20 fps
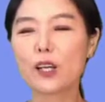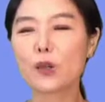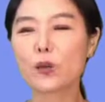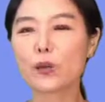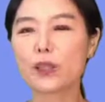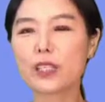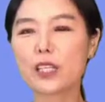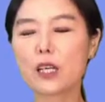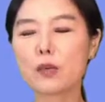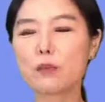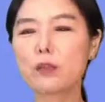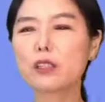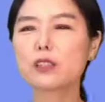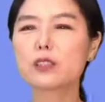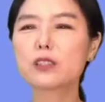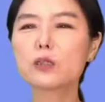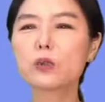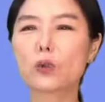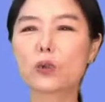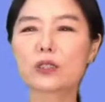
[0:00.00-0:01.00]
왜냐하면
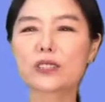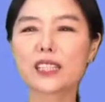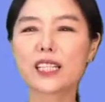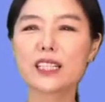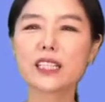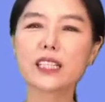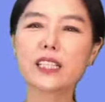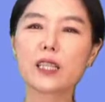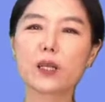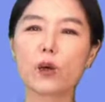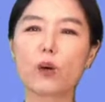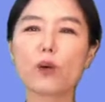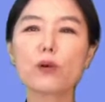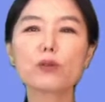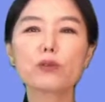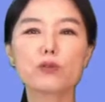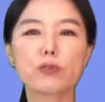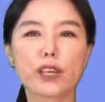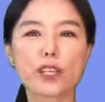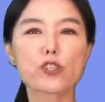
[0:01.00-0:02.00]
그 농장이
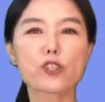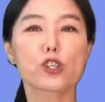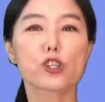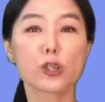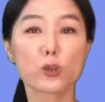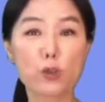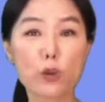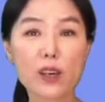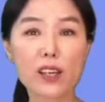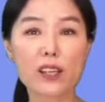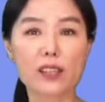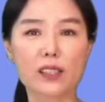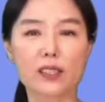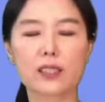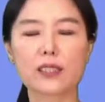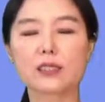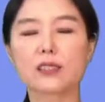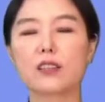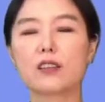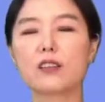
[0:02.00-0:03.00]
old fashioned one
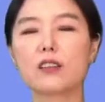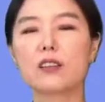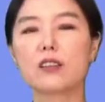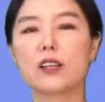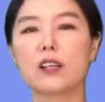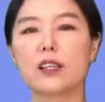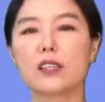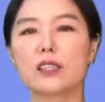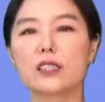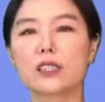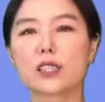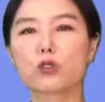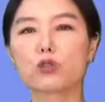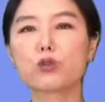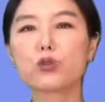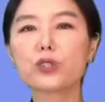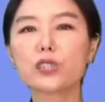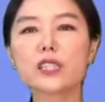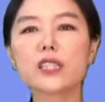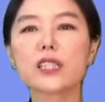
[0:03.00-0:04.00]
해서 이제
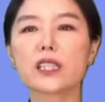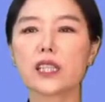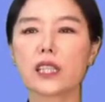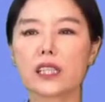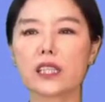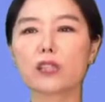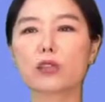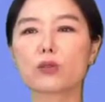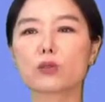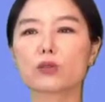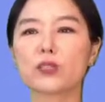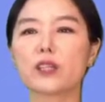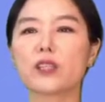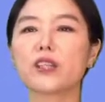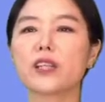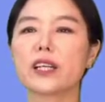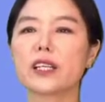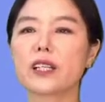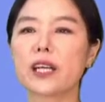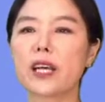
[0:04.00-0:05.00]
구식이었고요.
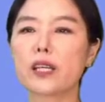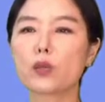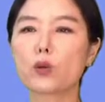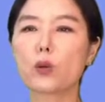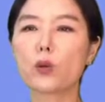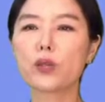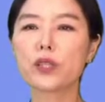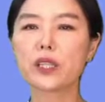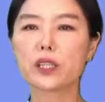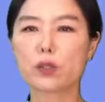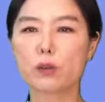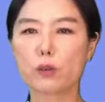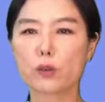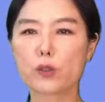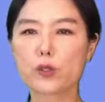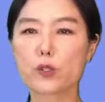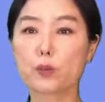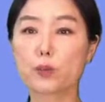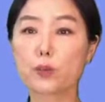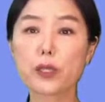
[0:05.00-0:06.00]
and had only the
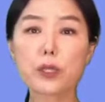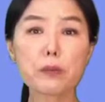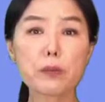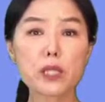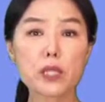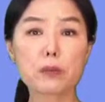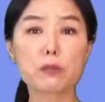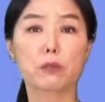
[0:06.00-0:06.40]
most primitive